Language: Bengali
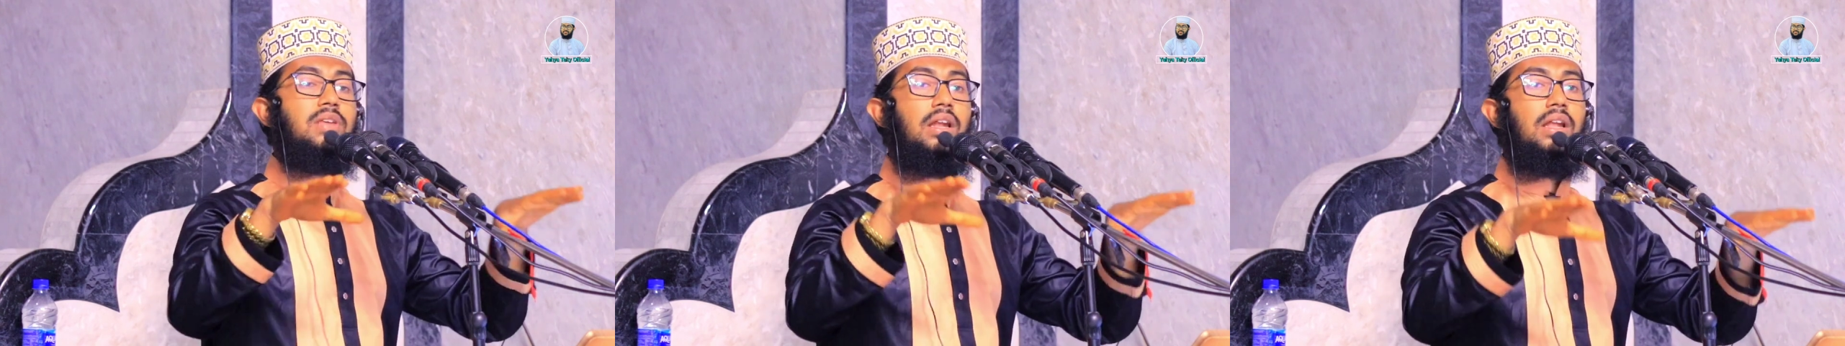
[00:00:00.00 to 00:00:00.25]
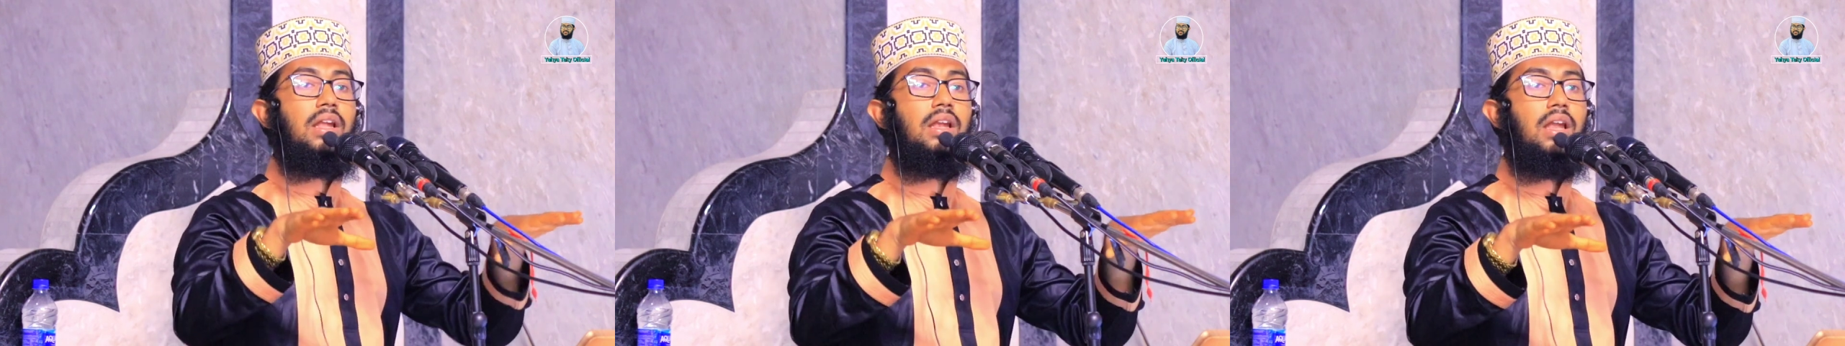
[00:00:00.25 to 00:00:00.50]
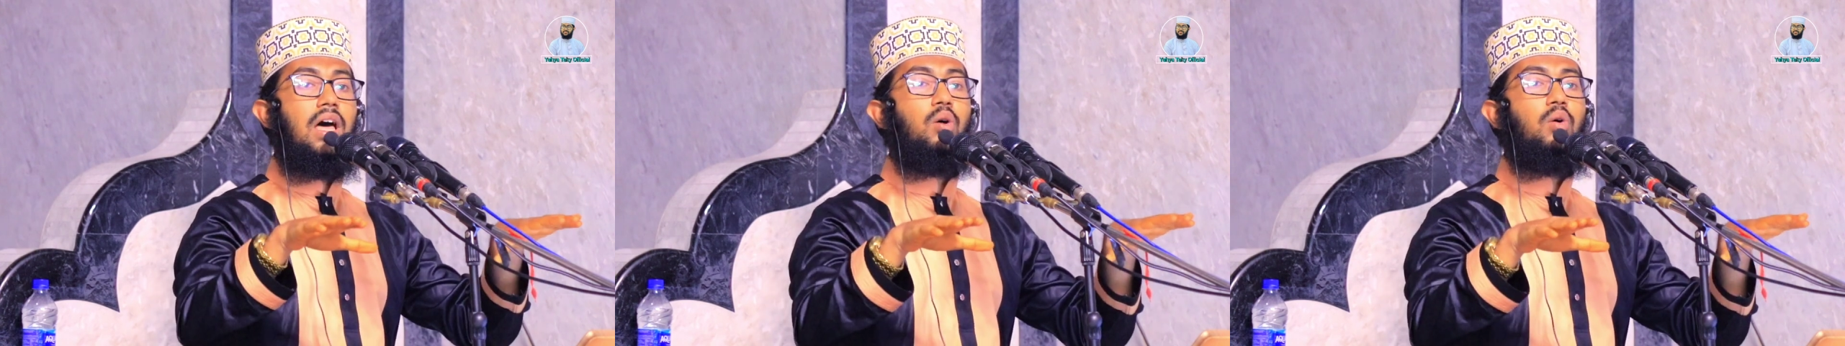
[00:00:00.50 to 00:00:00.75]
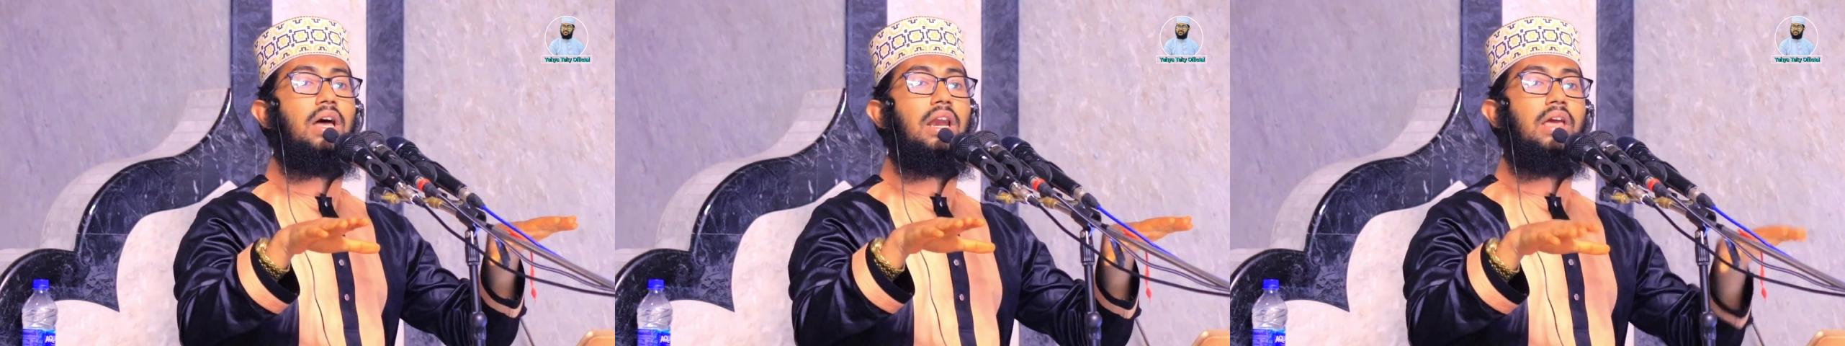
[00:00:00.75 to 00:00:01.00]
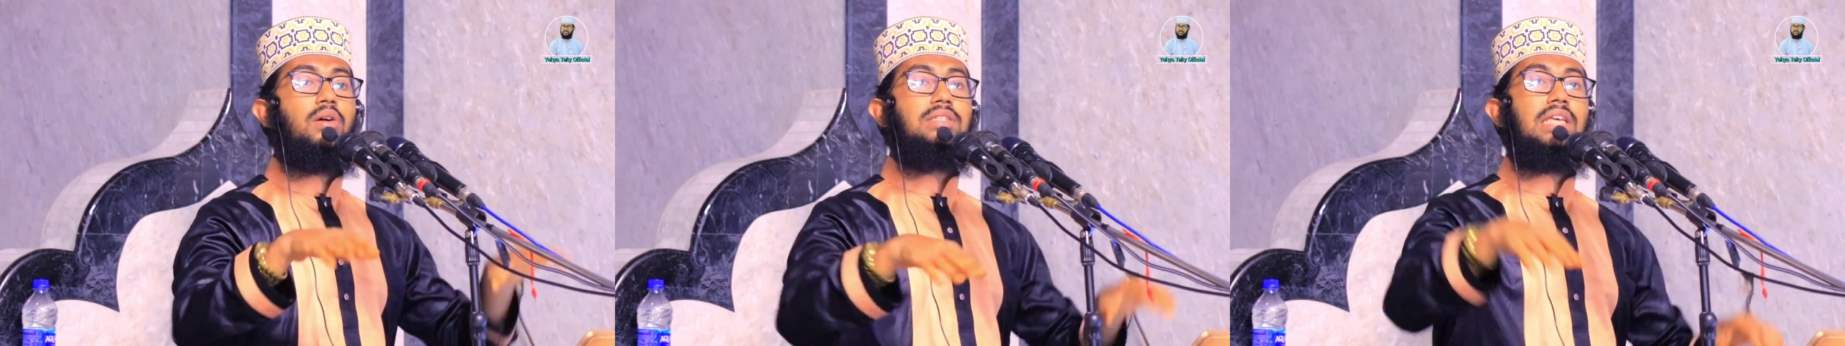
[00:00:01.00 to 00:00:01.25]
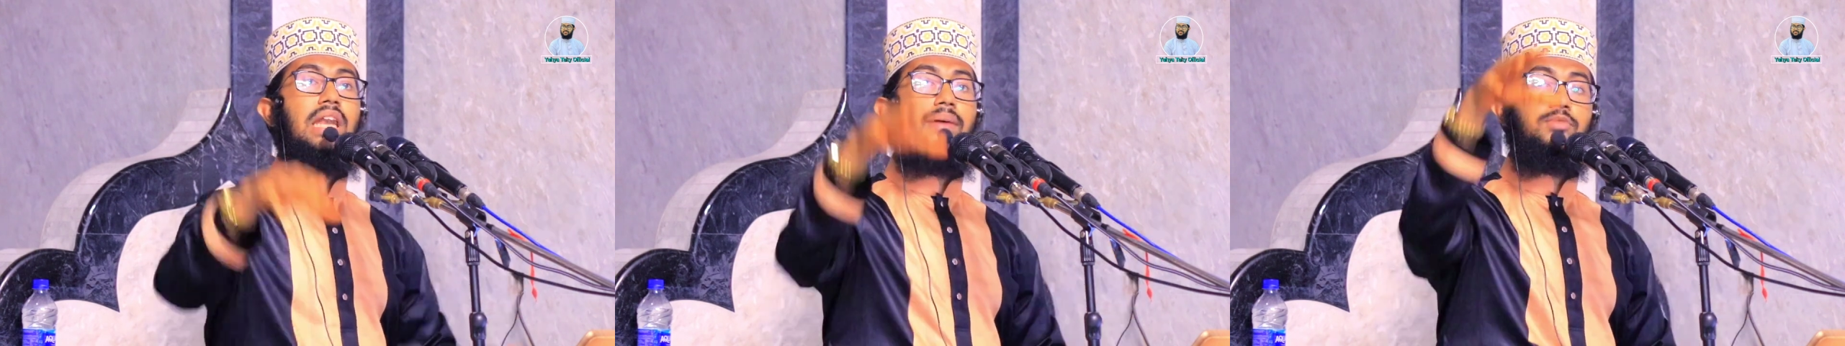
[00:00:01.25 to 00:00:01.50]
সাল্লাহ
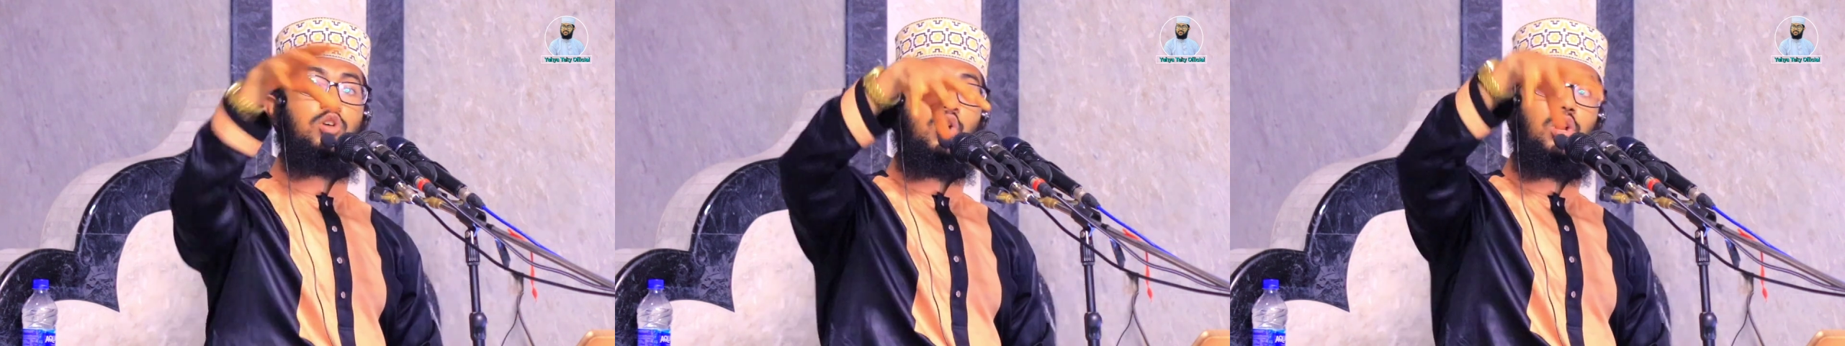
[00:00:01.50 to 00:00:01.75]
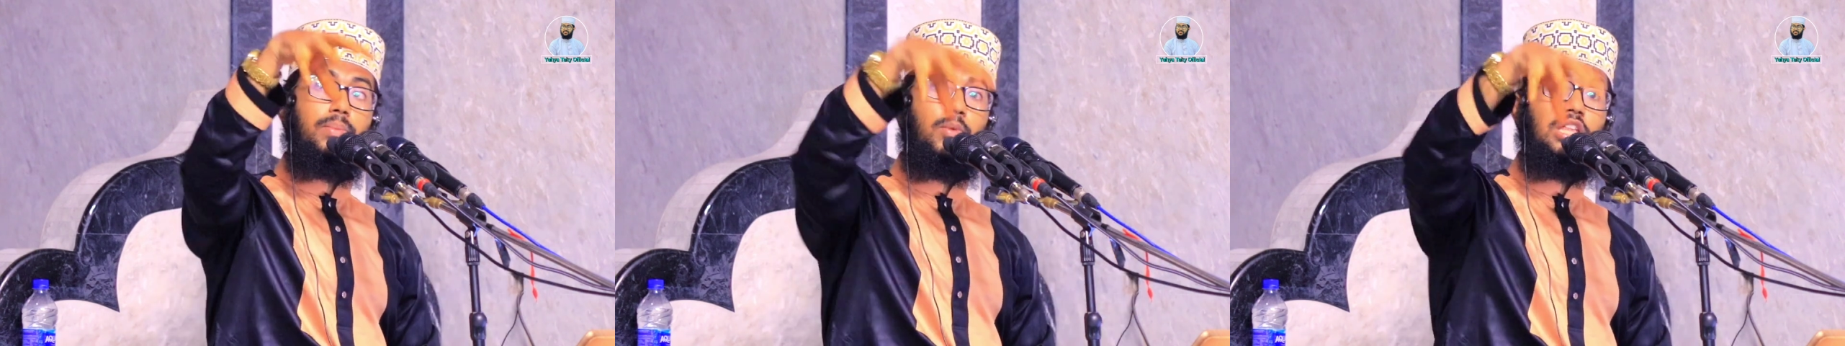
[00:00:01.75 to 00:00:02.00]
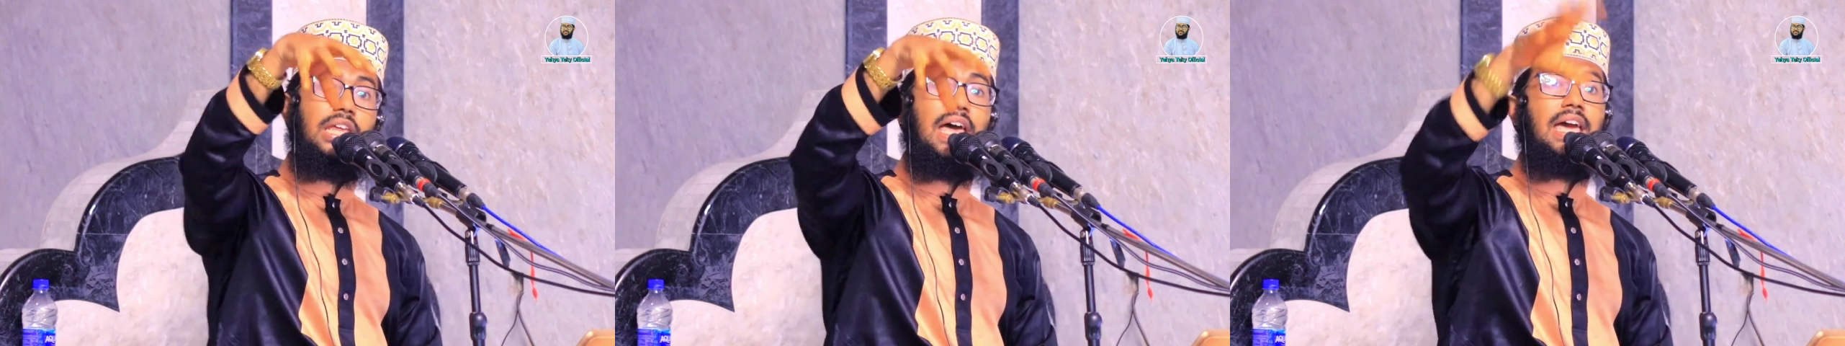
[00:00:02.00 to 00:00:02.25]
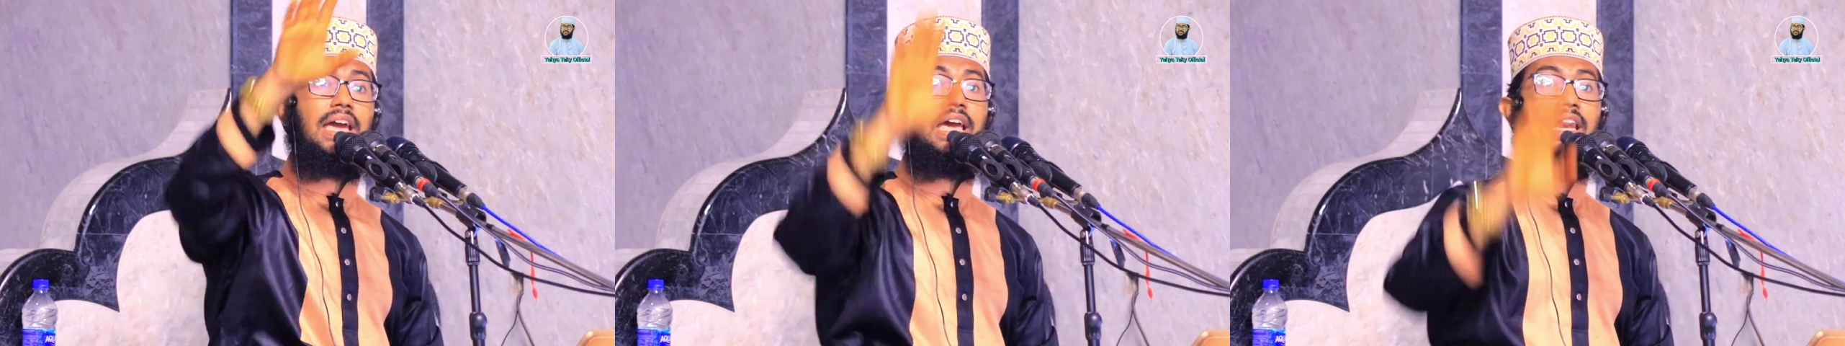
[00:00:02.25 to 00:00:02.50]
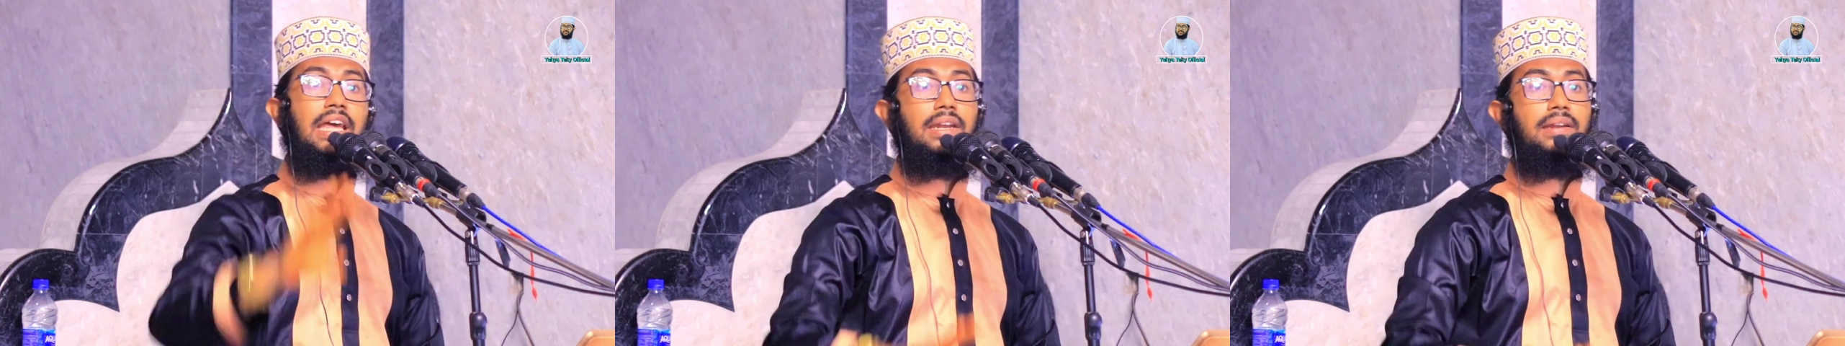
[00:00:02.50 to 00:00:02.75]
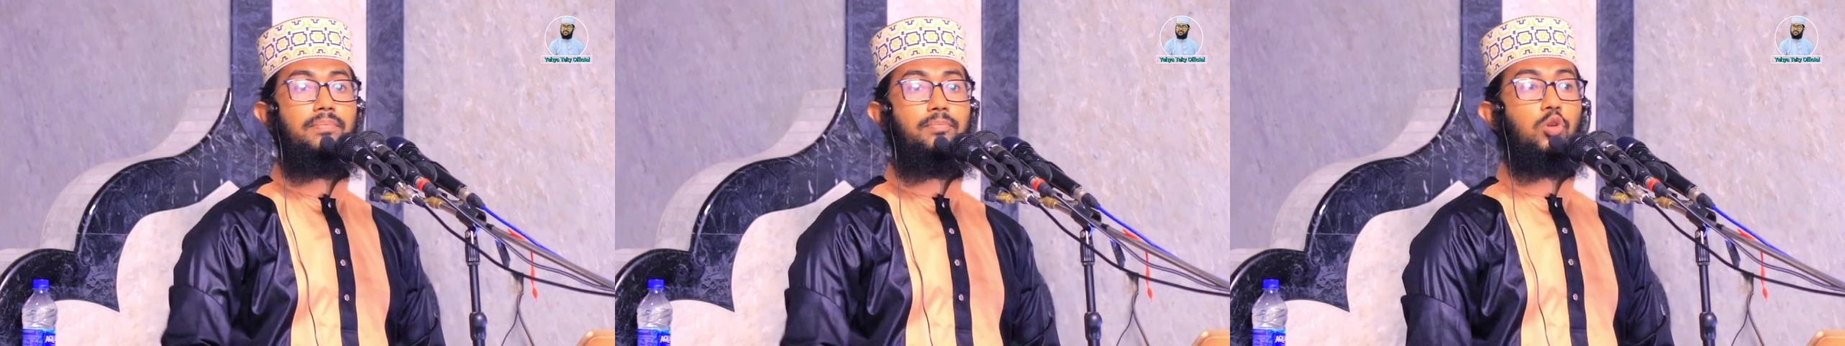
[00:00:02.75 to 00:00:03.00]
আলহিহাসাল্লাম যখন মদিনায় গেলেন
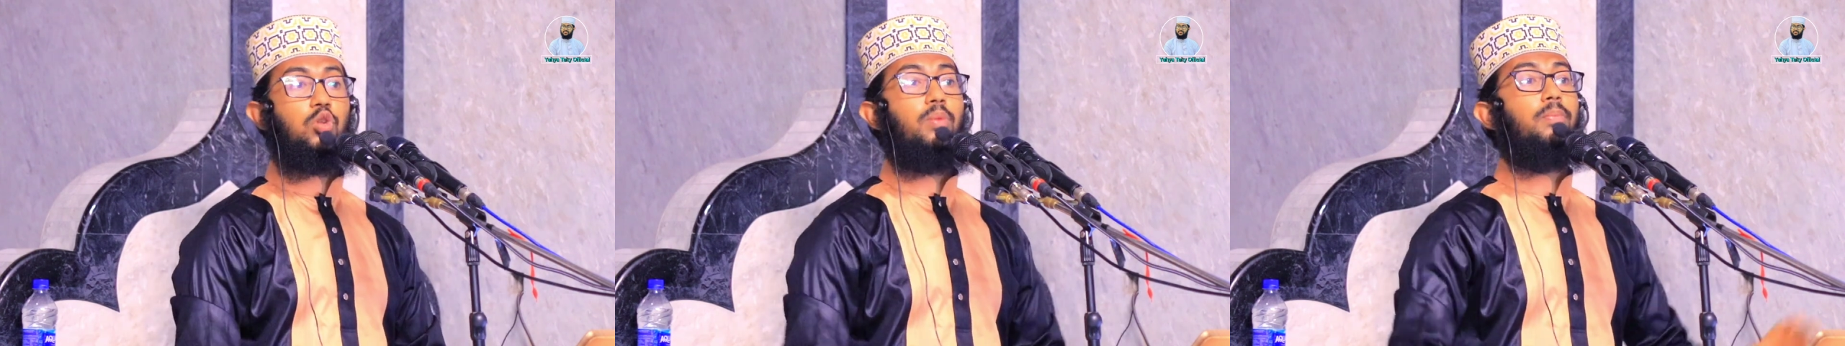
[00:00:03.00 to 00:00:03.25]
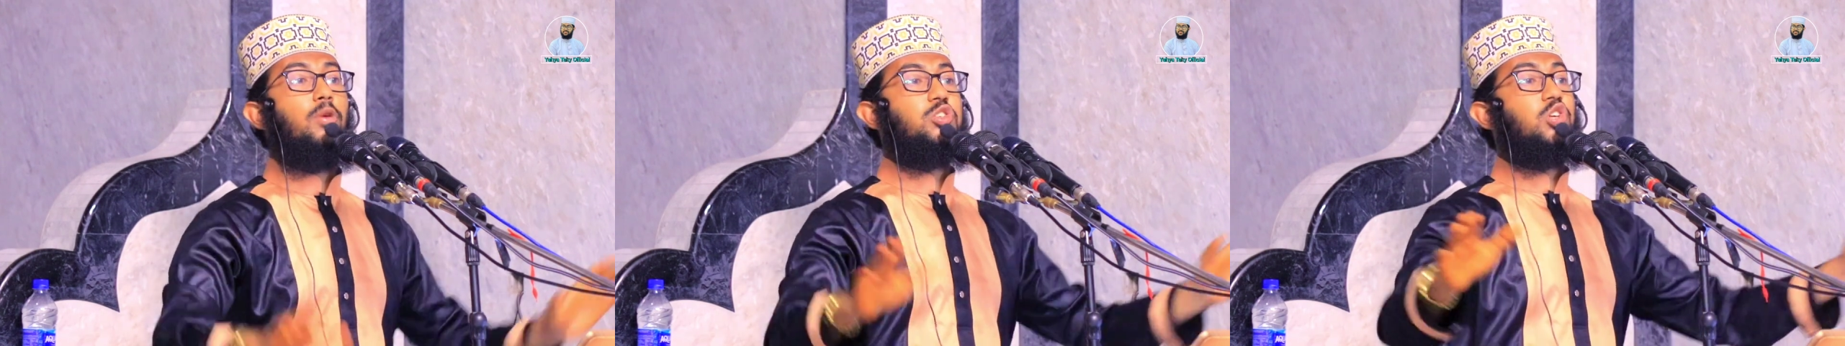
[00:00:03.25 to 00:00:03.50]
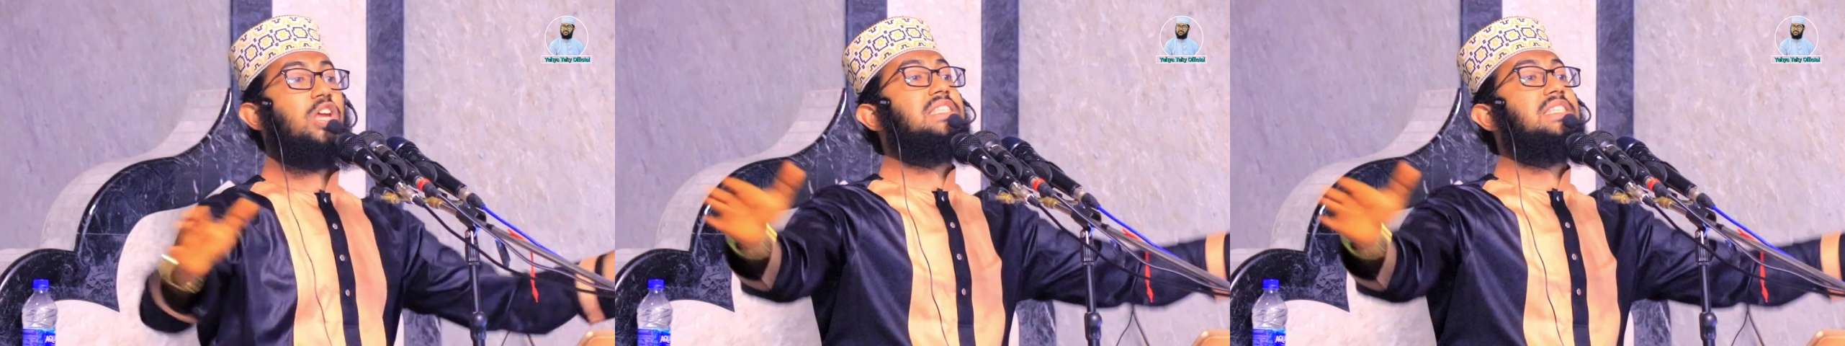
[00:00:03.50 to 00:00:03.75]
প্রথম বছরে